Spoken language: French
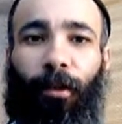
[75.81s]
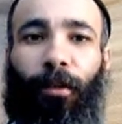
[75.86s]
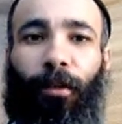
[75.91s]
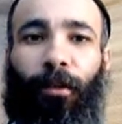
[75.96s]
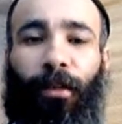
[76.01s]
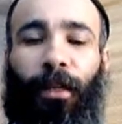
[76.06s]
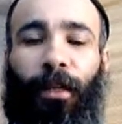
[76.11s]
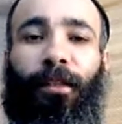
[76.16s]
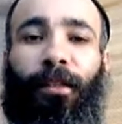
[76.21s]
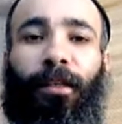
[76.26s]

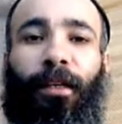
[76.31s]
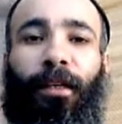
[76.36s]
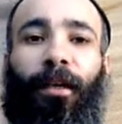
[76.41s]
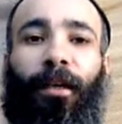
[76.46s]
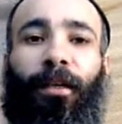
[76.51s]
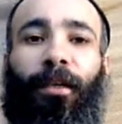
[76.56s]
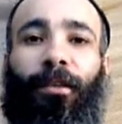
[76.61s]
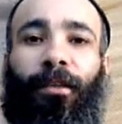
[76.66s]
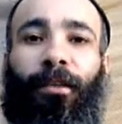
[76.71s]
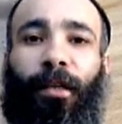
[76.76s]
cette
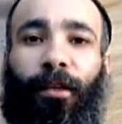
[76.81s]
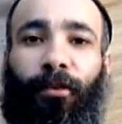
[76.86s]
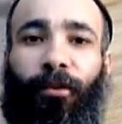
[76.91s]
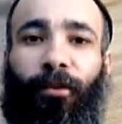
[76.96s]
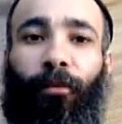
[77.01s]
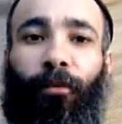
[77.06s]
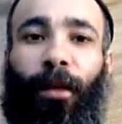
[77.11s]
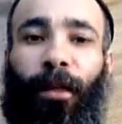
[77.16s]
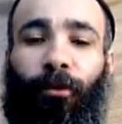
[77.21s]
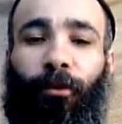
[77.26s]
série, cette
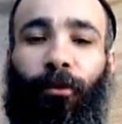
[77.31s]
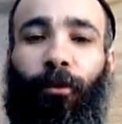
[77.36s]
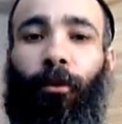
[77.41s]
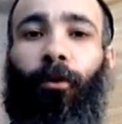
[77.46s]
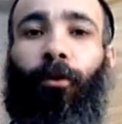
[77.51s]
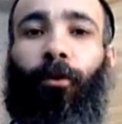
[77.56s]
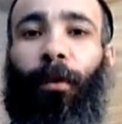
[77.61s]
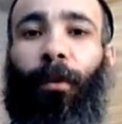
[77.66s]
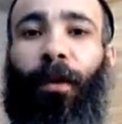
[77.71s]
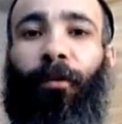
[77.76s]
semaine de
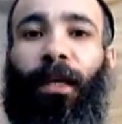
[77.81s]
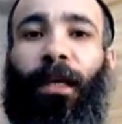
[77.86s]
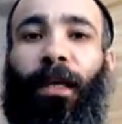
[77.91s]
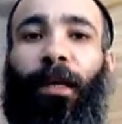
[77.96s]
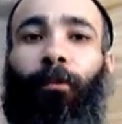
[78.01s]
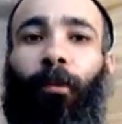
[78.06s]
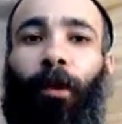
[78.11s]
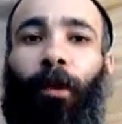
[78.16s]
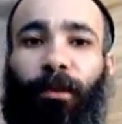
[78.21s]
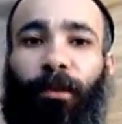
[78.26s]
repas avec
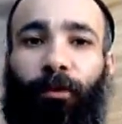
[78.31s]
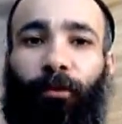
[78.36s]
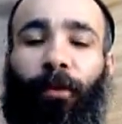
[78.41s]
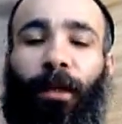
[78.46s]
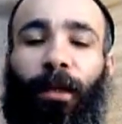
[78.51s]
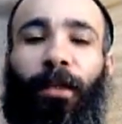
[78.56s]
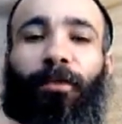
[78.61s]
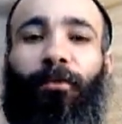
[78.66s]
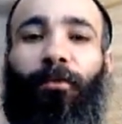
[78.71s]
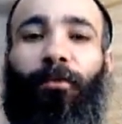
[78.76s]
moi sous
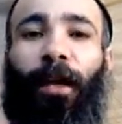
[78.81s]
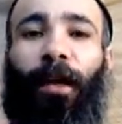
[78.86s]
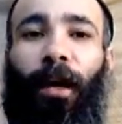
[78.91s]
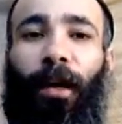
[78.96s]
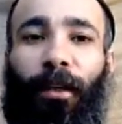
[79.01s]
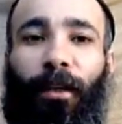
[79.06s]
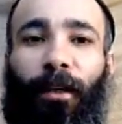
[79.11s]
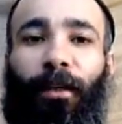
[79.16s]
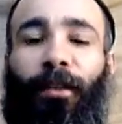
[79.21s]
la souka.